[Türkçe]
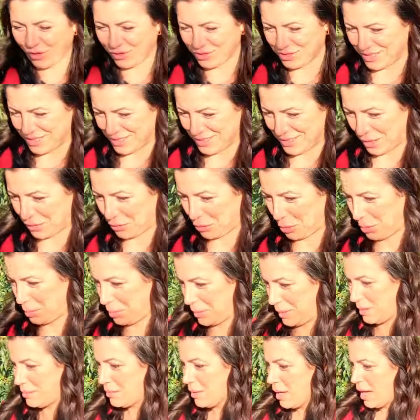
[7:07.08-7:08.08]
Onları da
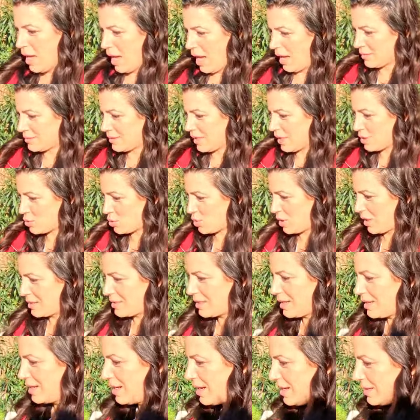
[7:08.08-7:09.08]
toplayayım. Hatta şu
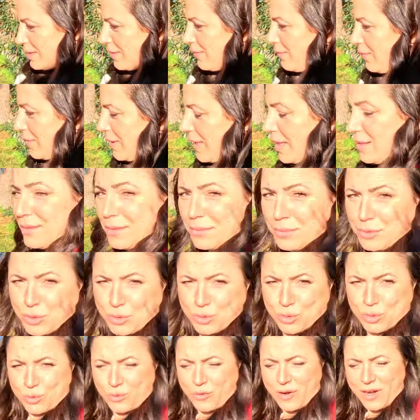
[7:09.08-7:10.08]
kenarlarda falan da bir
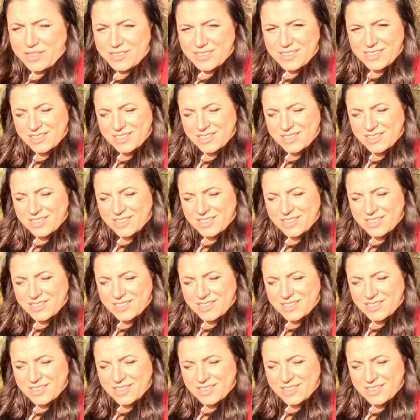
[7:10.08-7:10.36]
sürü var